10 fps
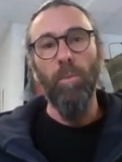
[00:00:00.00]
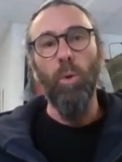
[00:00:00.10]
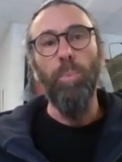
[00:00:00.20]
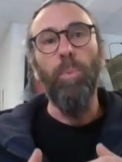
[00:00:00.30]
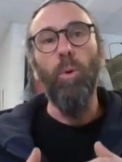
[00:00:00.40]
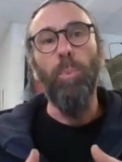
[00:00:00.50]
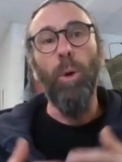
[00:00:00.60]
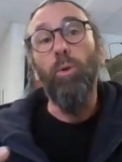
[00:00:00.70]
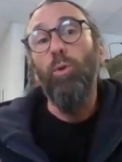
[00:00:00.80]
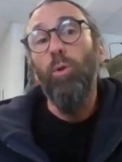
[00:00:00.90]
aux,
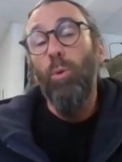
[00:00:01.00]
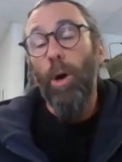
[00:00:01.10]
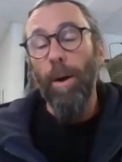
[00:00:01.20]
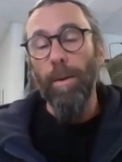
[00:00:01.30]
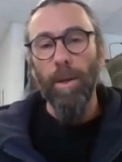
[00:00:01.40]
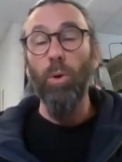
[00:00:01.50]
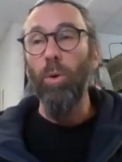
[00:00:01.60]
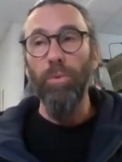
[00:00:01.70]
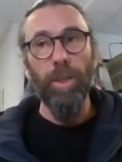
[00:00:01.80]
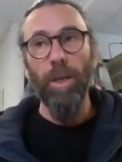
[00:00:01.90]
portes de Blois, pour
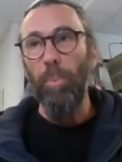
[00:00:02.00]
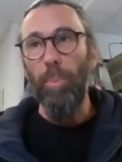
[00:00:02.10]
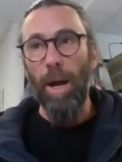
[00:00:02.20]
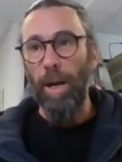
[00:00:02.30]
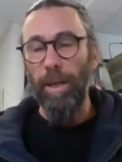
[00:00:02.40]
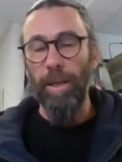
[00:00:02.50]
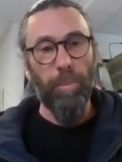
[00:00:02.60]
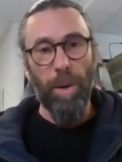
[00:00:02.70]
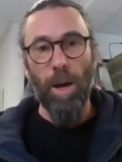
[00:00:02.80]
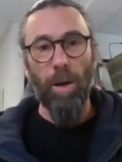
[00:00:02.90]
revenir, pareil,
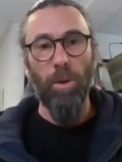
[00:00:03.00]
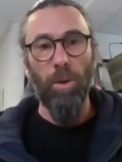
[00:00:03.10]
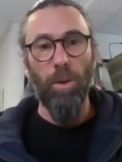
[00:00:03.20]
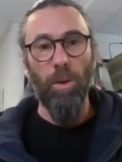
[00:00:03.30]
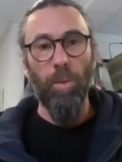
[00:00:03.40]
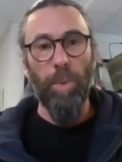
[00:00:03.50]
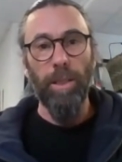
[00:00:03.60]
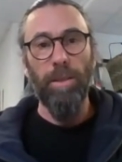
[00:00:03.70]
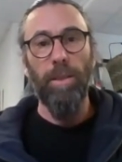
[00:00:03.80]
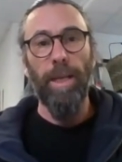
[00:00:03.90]
euh, par,
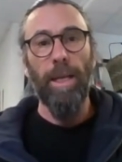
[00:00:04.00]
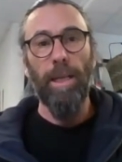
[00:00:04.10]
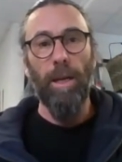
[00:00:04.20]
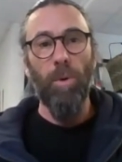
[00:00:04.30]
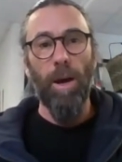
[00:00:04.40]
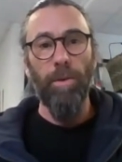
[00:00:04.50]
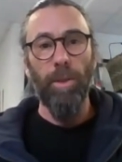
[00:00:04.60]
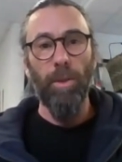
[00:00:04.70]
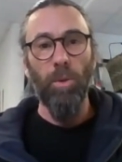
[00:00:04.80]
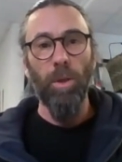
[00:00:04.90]
l'itinéraire de la Loire à
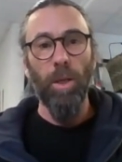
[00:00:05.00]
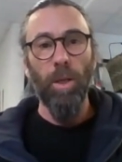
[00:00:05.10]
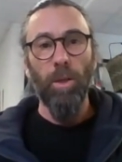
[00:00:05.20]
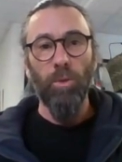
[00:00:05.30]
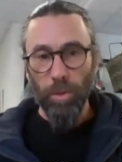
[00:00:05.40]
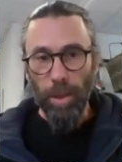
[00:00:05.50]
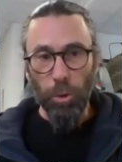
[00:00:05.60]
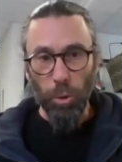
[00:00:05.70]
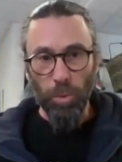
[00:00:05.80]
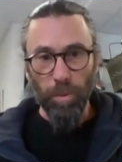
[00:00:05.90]
vélo jusqu'à
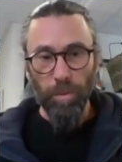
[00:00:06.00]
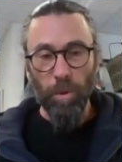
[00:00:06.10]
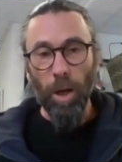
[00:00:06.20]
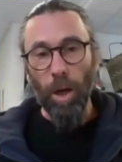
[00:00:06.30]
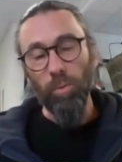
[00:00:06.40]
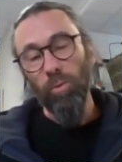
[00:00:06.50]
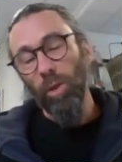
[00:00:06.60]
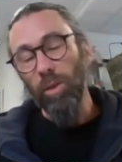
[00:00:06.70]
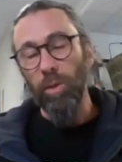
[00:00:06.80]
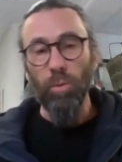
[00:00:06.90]
Chaumont. Voilà, donc
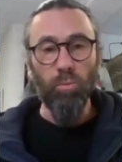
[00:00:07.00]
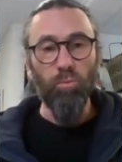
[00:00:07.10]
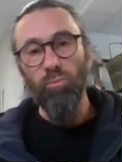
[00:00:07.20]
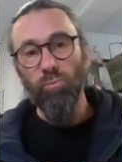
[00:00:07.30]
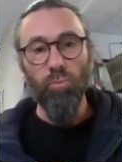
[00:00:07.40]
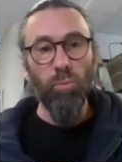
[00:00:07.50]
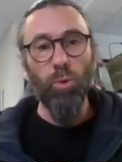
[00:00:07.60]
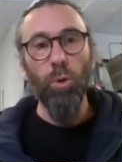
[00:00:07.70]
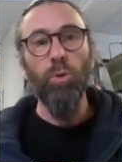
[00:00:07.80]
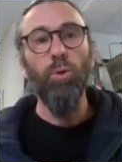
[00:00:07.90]
ça c'est
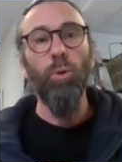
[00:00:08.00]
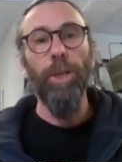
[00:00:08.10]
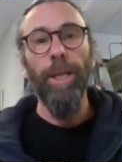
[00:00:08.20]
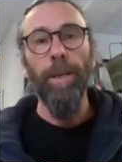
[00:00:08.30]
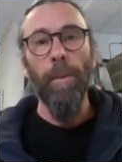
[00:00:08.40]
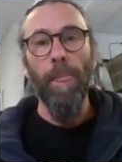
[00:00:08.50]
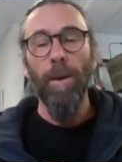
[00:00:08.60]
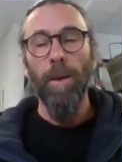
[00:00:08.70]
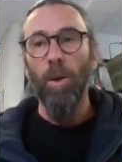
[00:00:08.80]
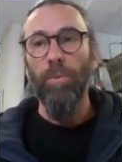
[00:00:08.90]
sur une journée,
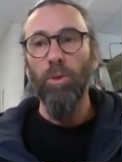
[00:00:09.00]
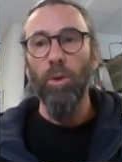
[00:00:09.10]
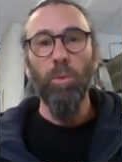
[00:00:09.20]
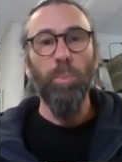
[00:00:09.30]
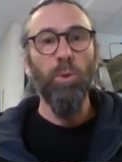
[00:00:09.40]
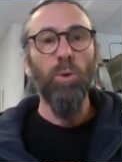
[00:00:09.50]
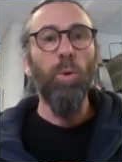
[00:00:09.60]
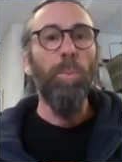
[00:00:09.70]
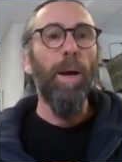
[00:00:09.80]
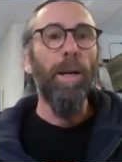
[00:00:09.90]
en faisant une pause
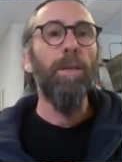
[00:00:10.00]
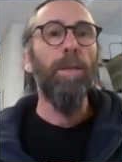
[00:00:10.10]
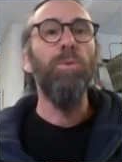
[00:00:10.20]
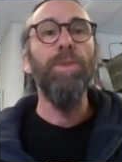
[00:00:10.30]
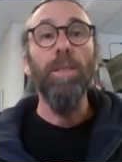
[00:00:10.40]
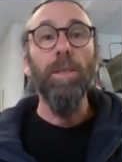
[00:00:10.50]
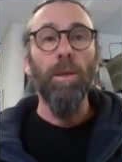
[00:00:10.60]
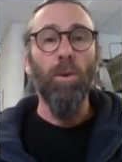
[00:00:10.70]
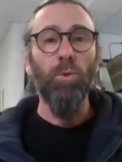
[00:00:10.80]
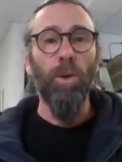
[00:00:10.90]
repas et quelques visites
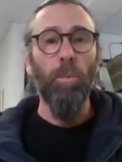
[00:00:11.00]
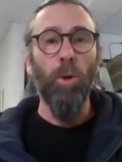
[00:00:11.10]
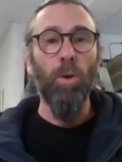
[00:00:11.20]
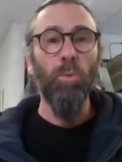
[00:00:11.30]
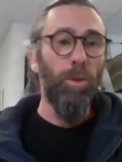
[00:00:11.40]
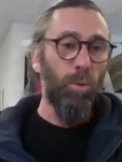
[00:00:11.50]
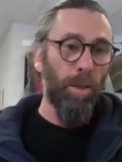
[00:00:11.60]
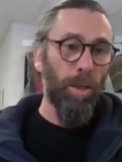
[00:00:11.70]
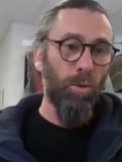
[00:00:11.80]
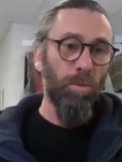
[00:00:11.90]
éventuellement ou
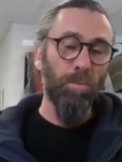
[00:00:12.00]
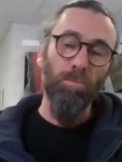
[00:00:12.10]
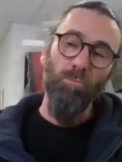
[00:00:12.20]
dégustations.